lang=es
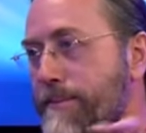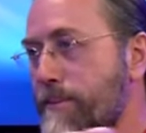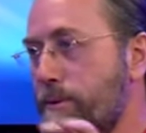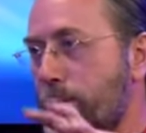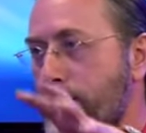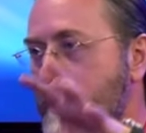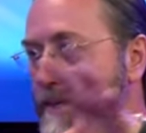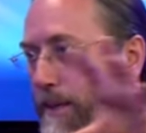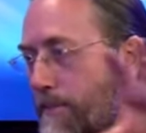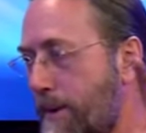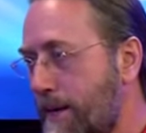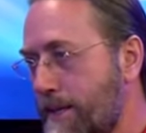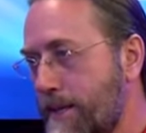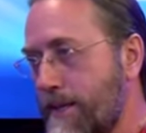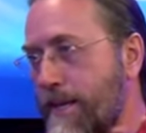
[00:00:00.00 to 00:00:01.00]
toda esa
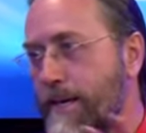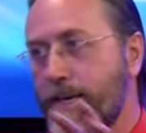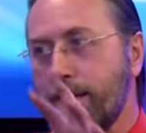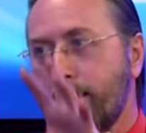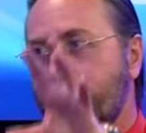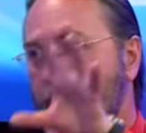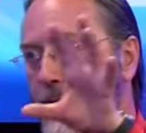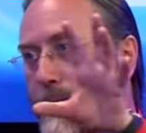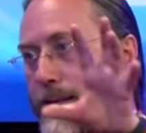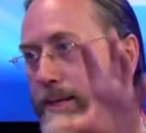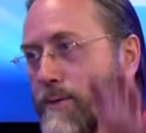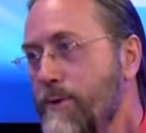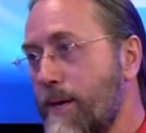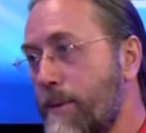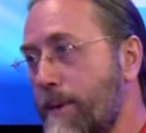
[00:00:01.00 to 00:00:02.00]
parte de, de,
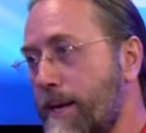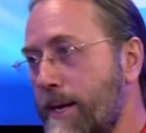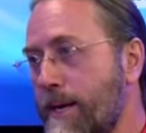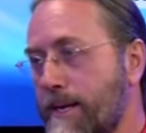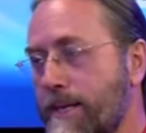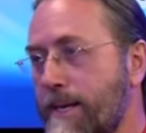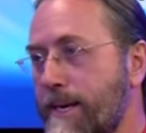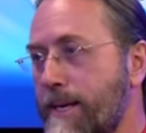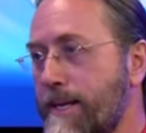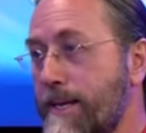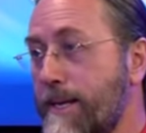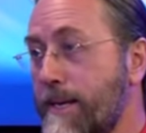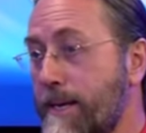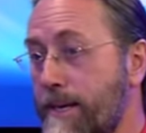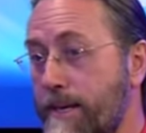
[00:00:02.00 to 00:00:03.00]

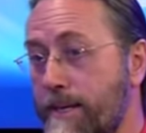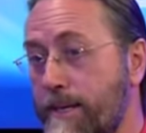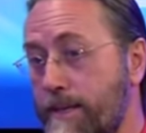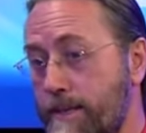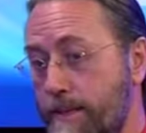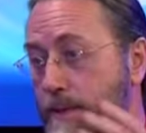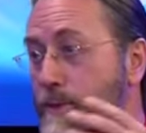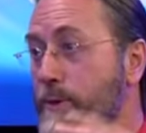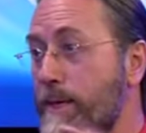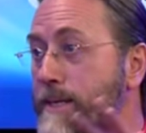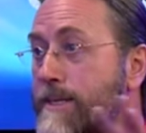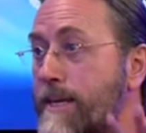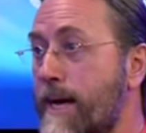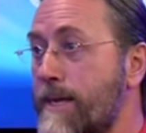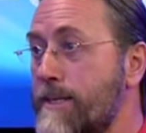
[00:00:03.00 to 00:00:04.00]
de, de,
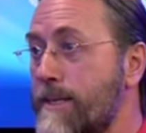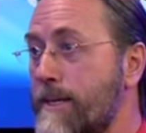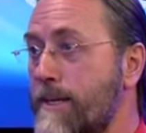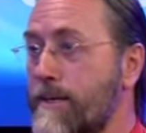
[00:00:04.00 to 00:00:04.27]
Sureste Asia.